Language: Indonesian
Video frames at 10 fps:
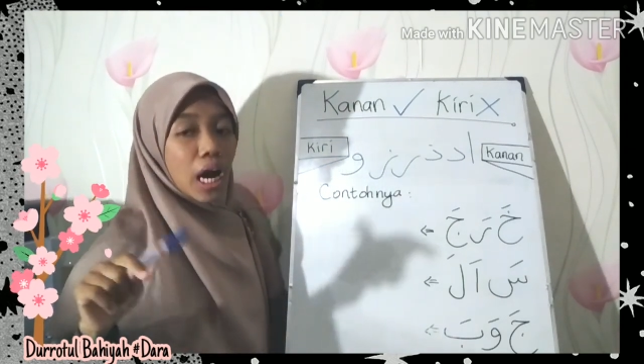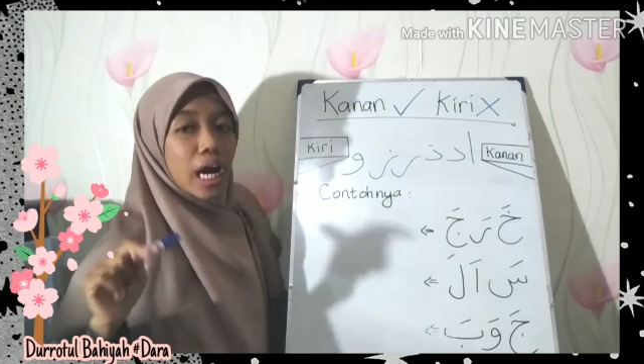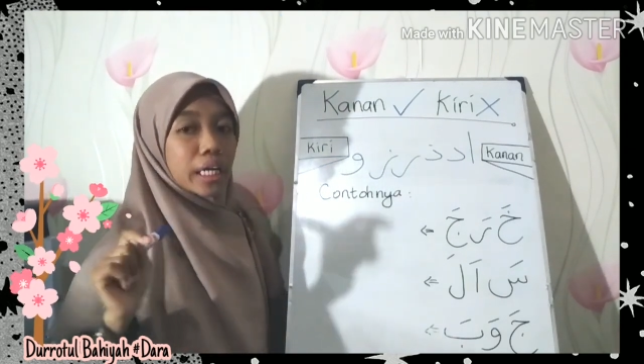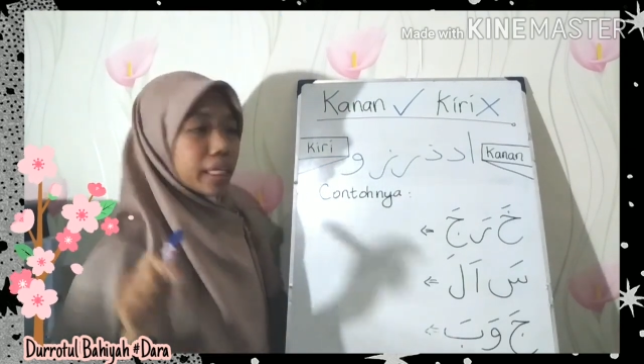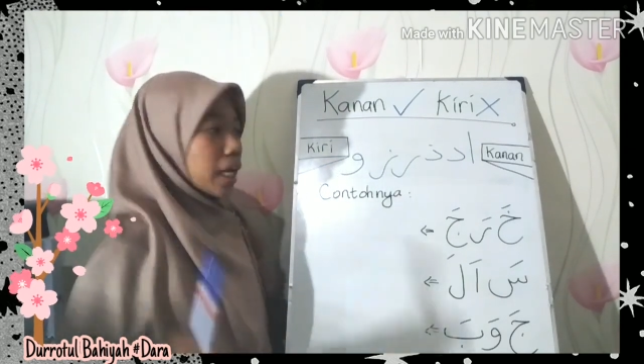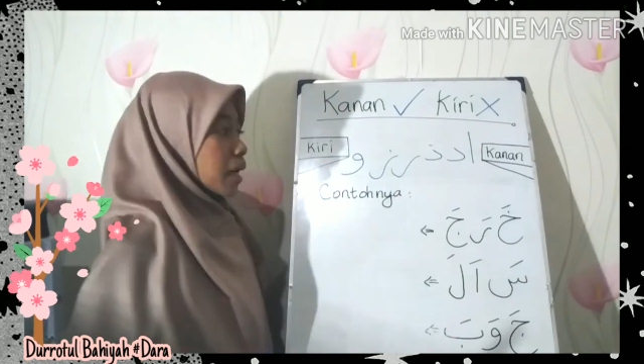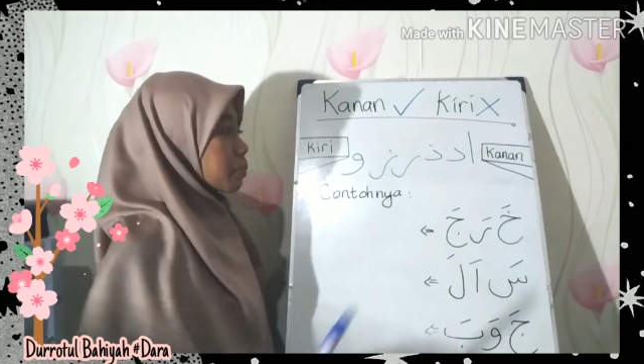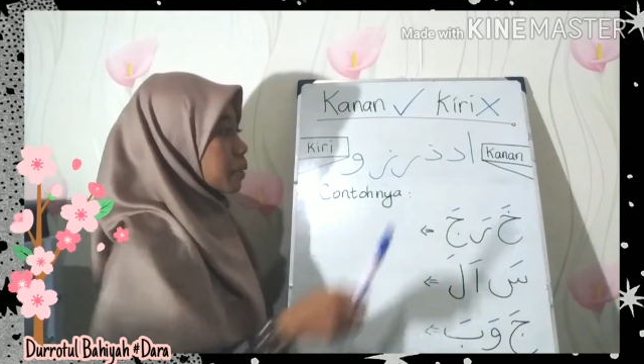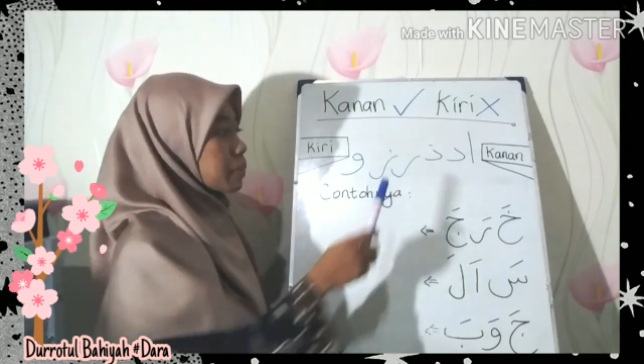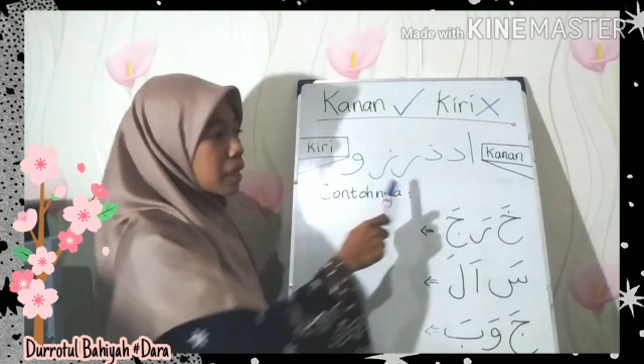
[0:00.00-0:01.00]

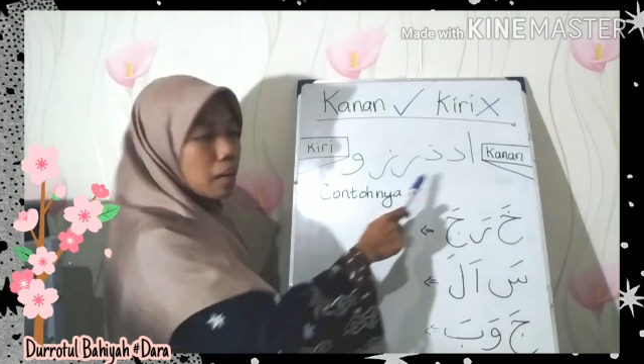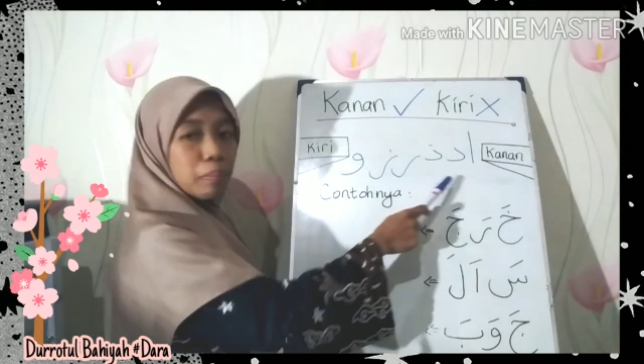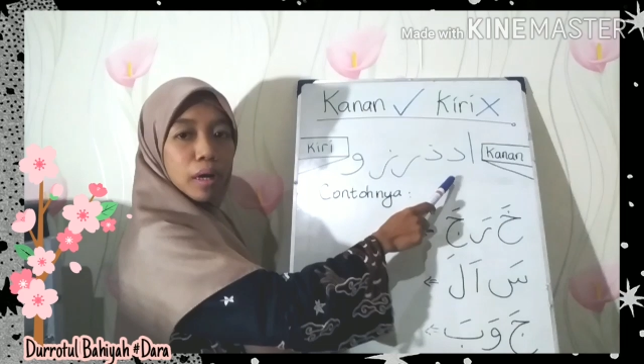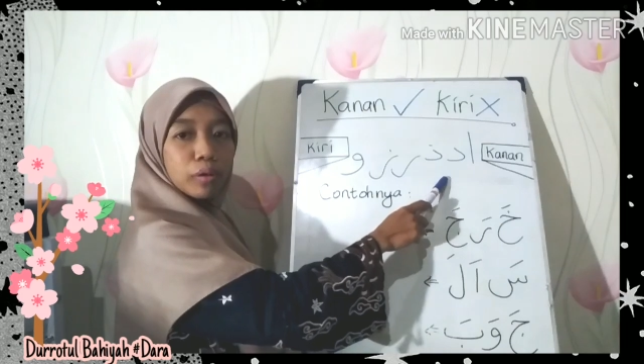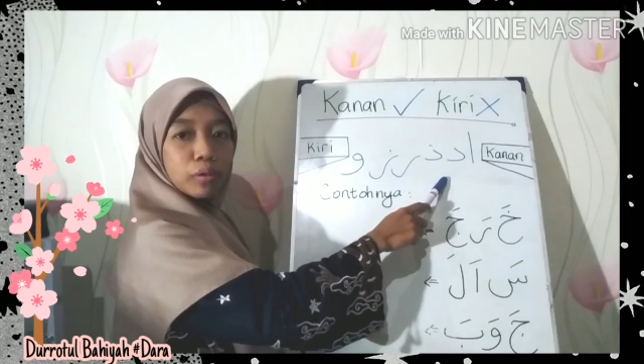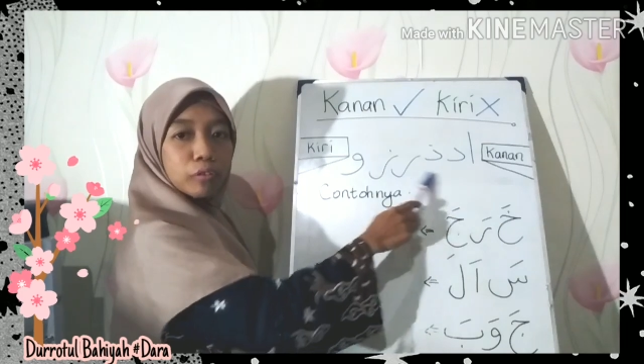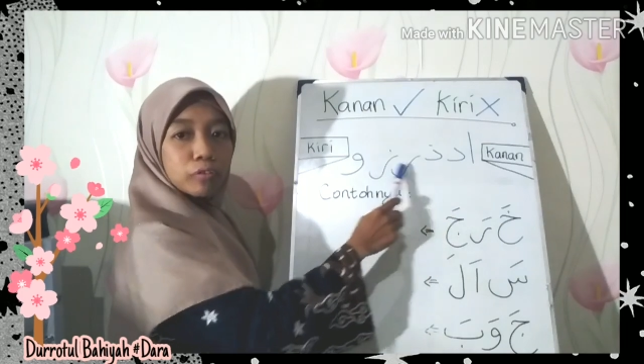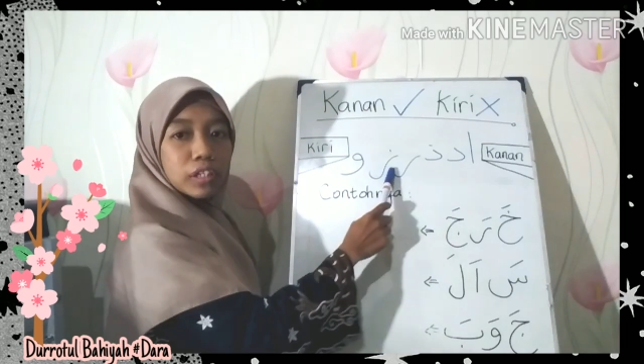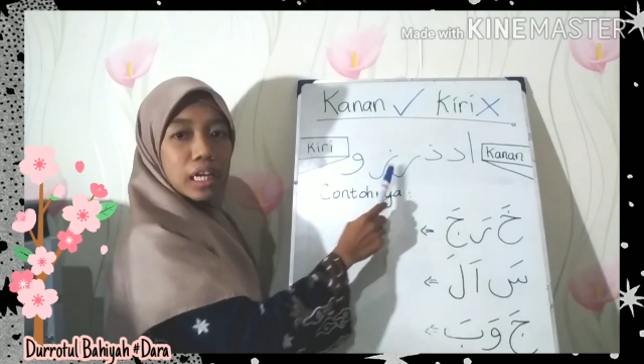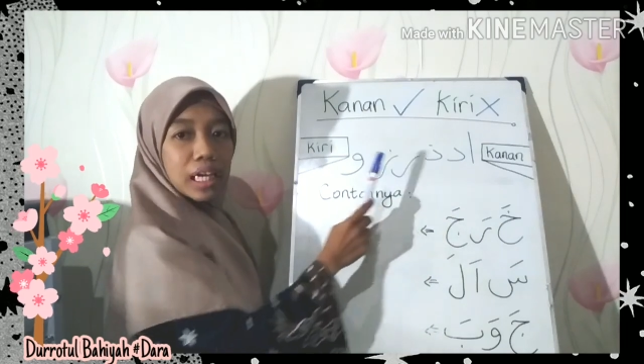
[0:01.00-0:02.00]
ada beberapa
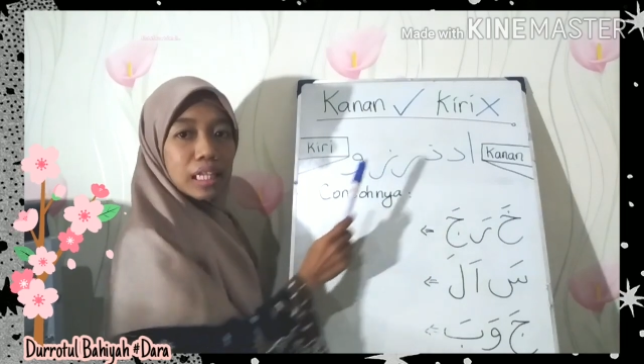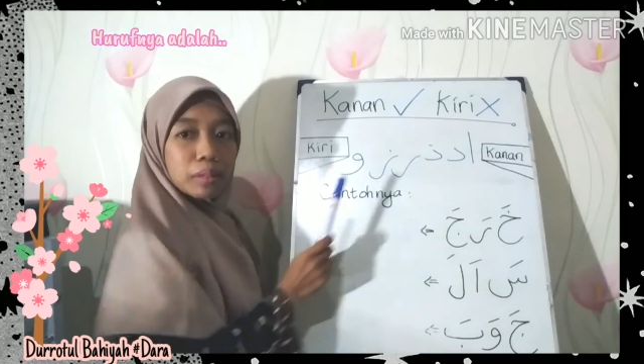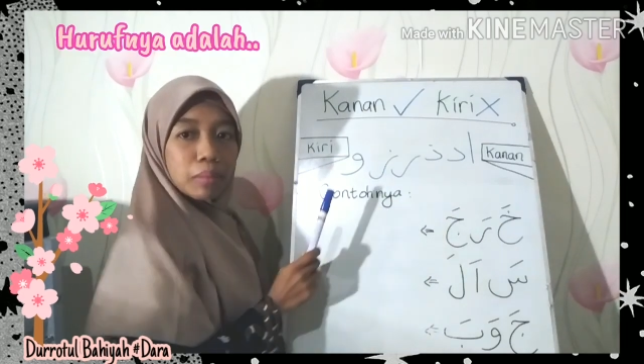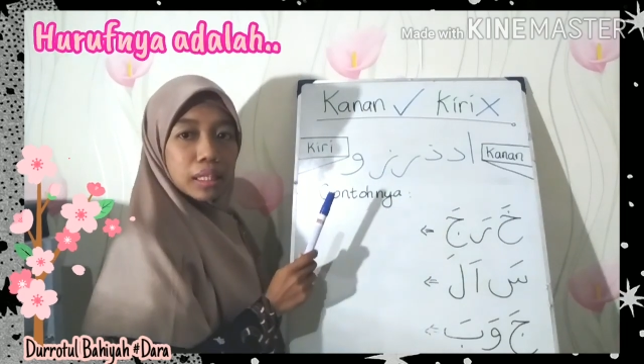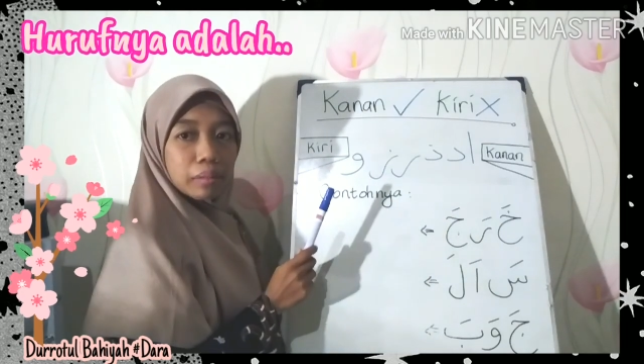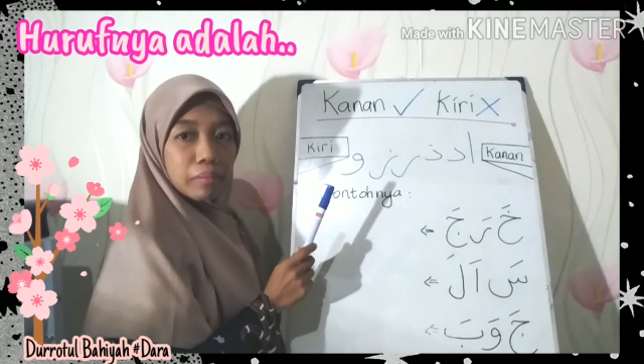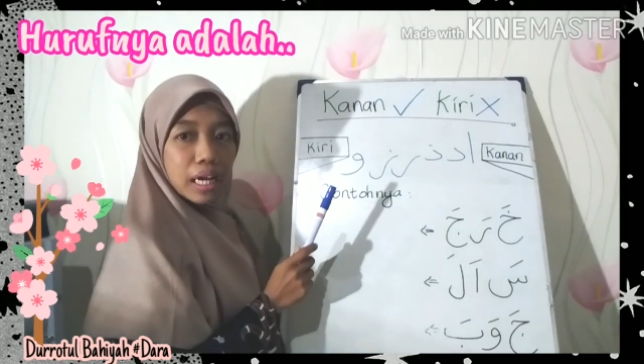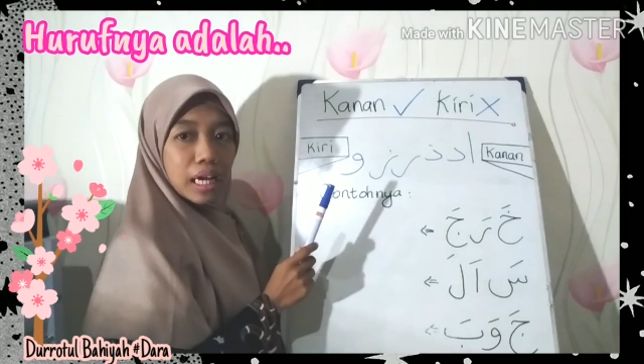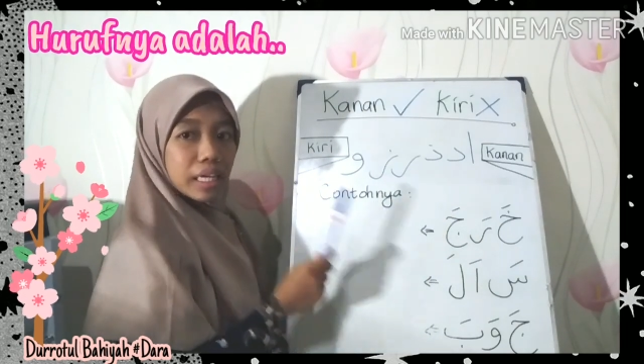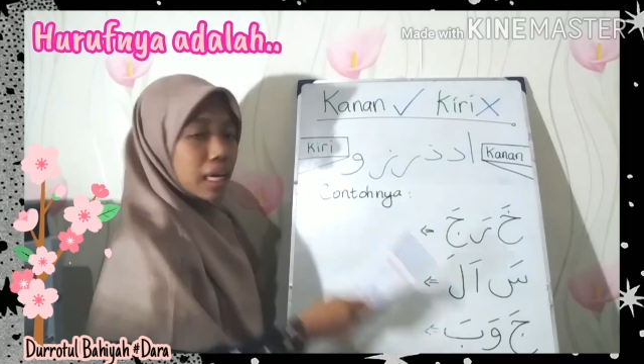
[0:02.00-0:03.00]
hurufnya ya
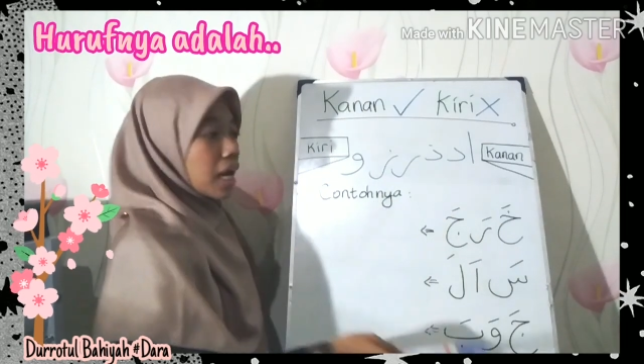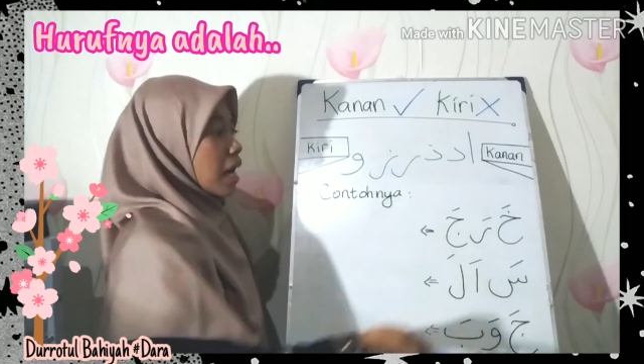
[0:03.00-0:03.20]
teman-teman.